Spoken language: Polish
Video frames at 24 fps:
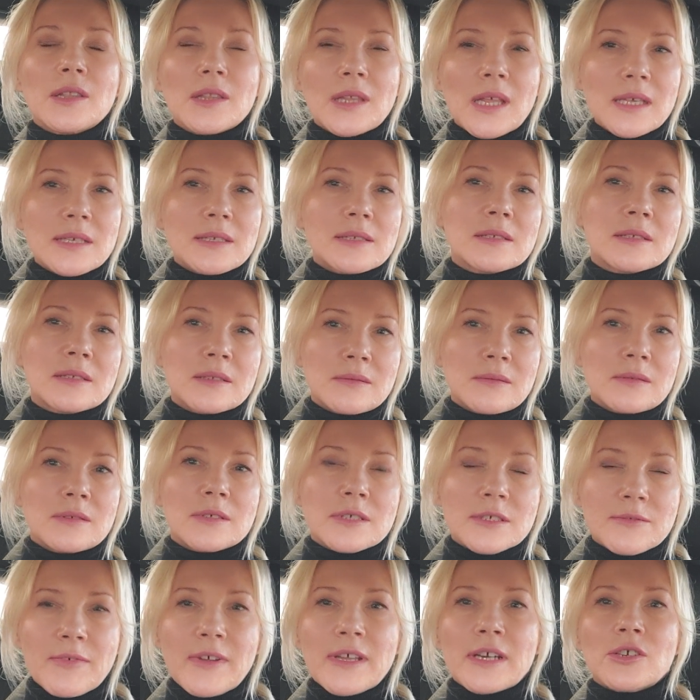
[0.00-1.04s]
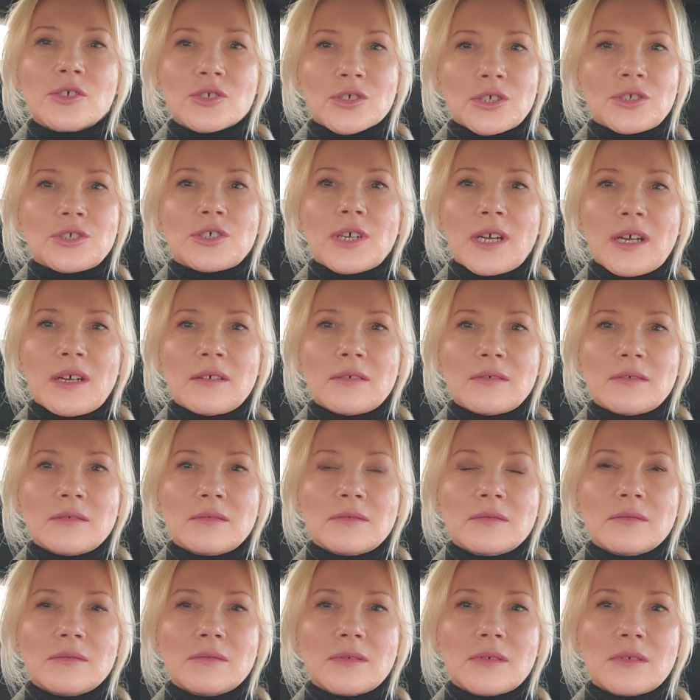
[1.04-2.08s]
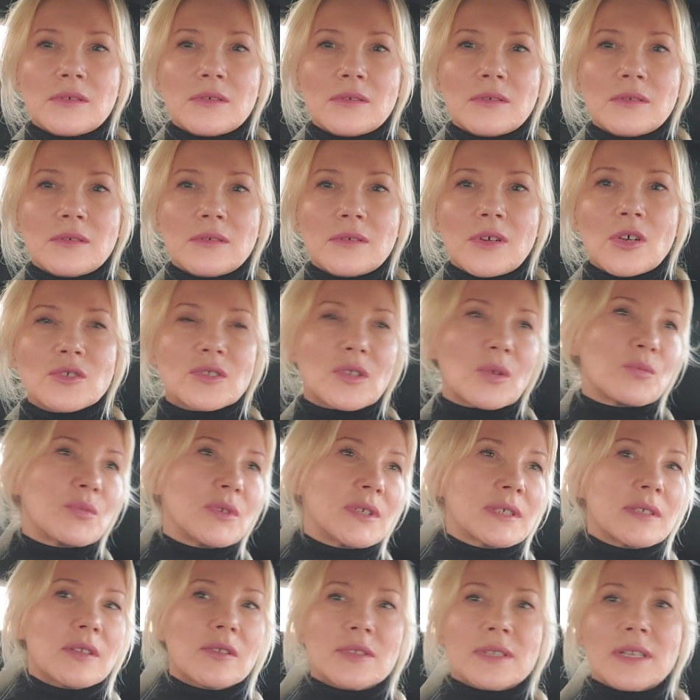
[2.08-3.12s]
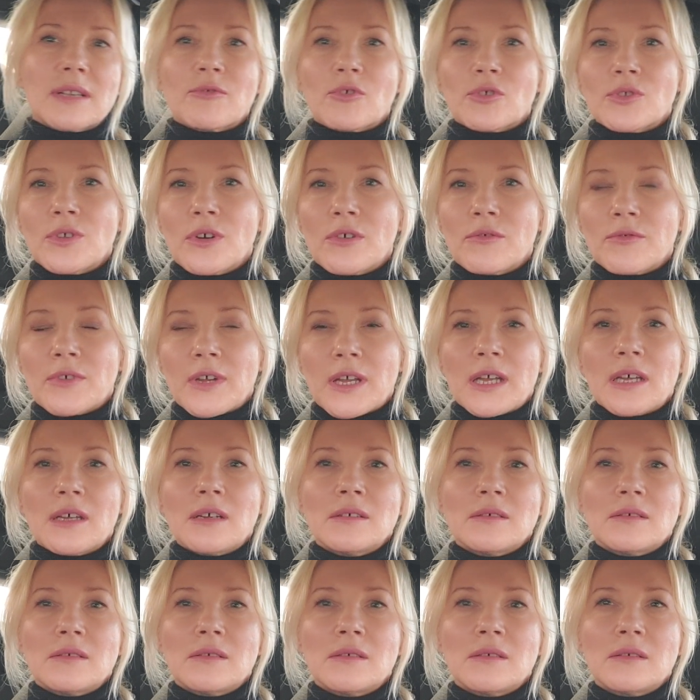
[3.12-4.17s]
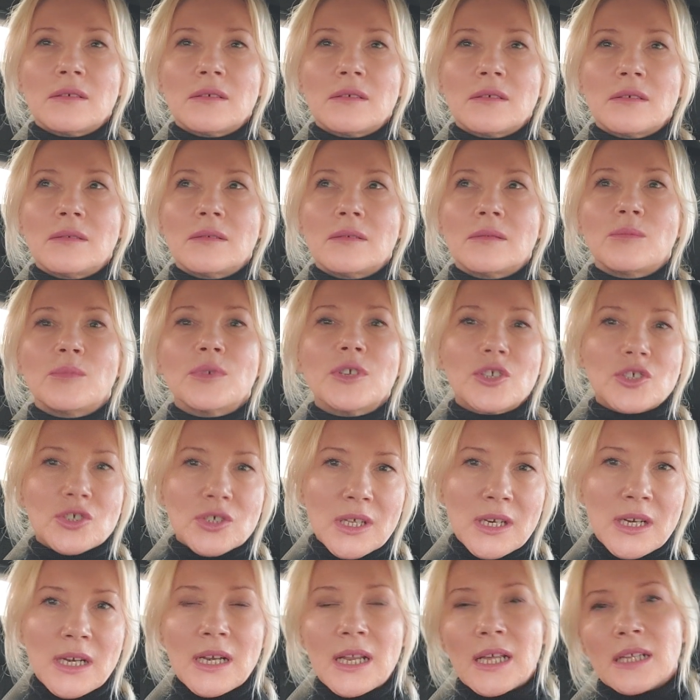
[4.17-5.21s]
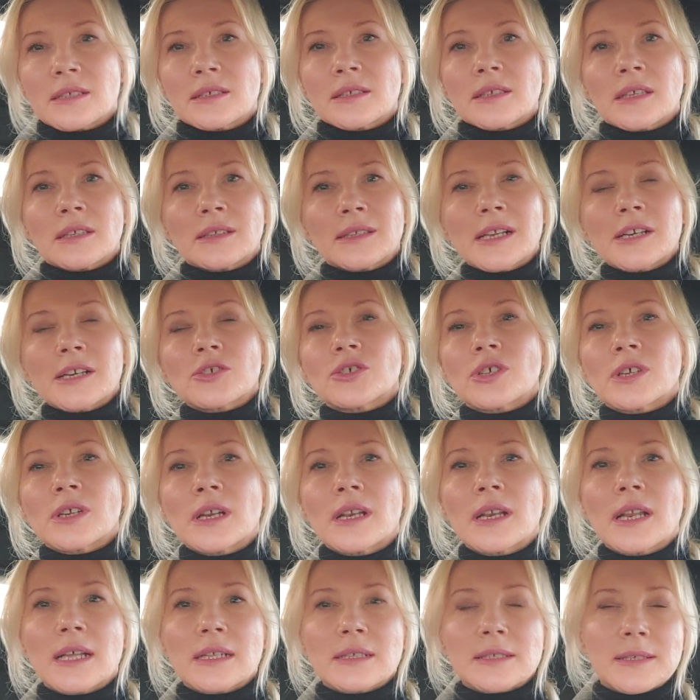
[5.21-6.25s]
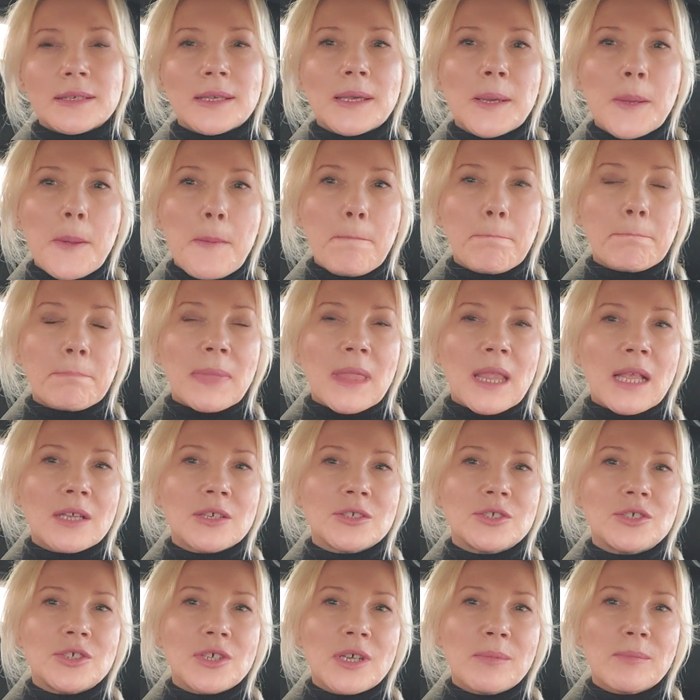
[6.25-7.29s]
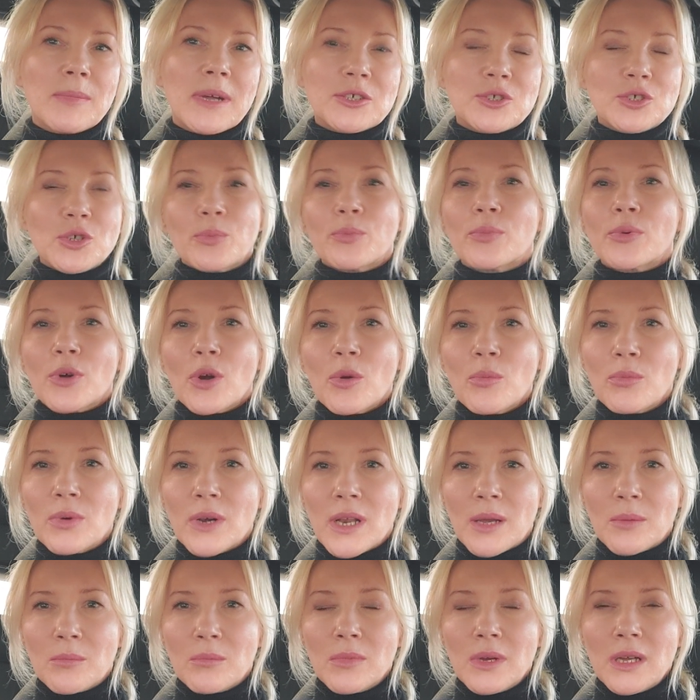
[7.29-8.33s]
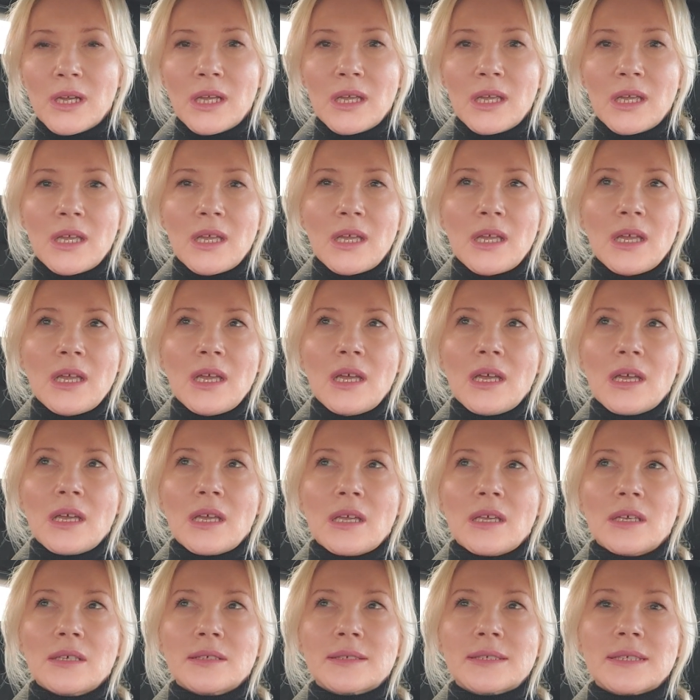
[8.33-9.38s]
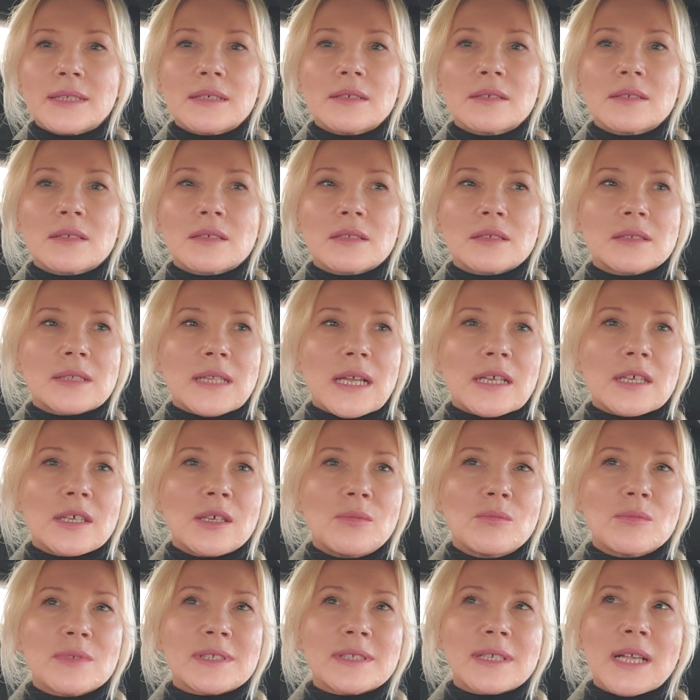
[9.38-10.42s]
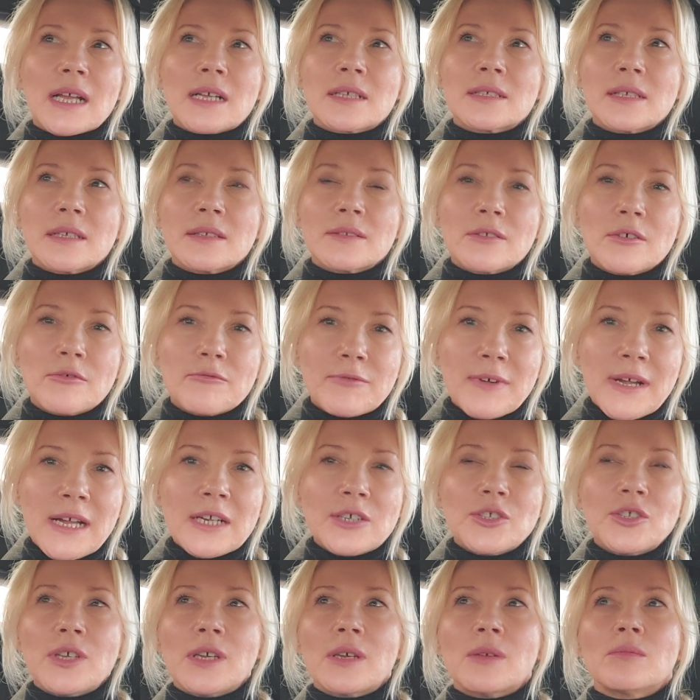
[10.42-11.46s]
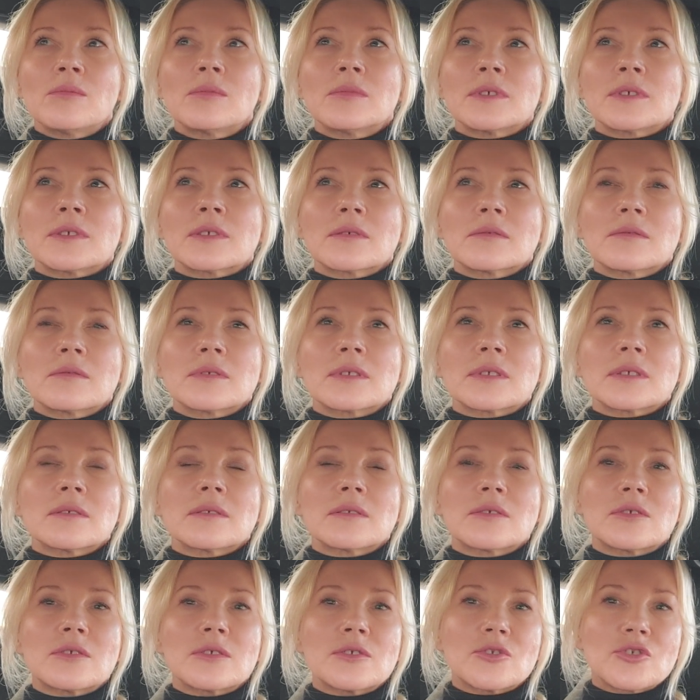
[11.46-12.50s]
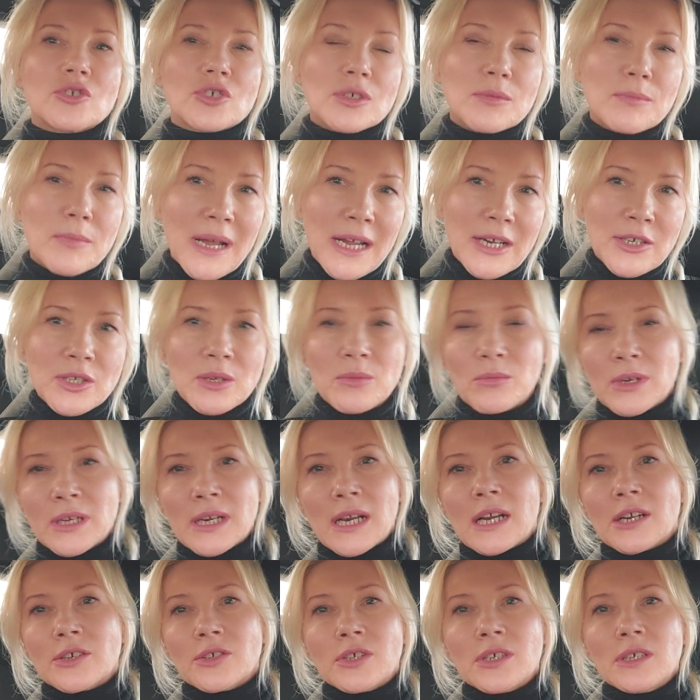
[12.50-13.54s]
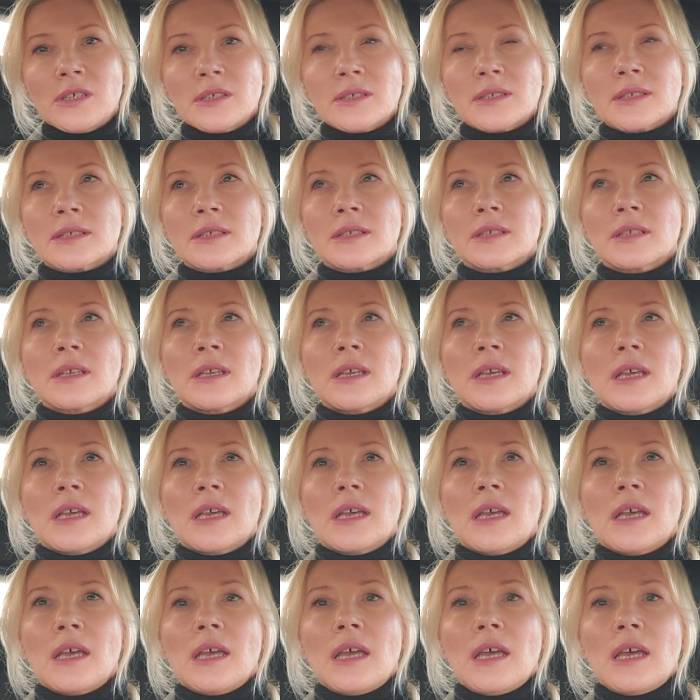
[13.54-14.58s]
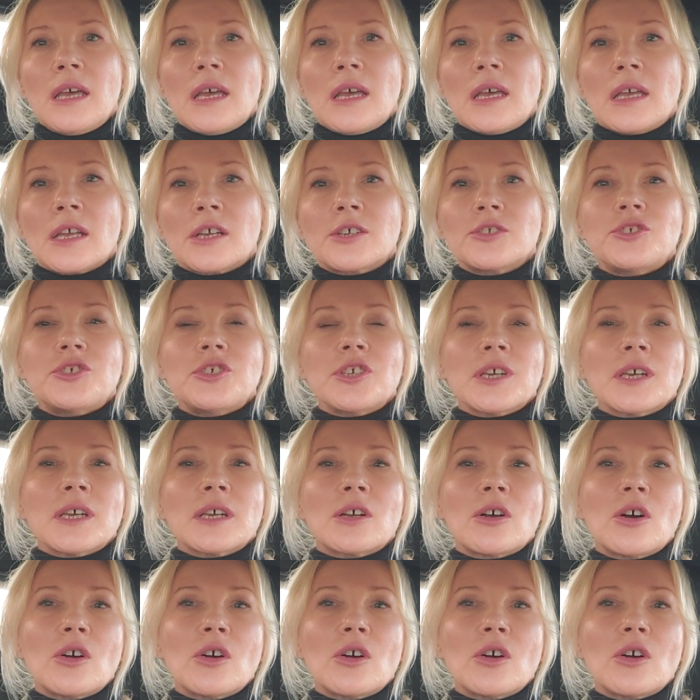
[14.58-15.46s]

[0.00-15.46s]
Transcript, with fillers: te sfery życia osobisto-zawodowe, bliższe relacje, dalsze relacje, gdzie macie problem E, z, z takim zaakcentowaniem, z, z, z trzymaniem granic, e, gdzie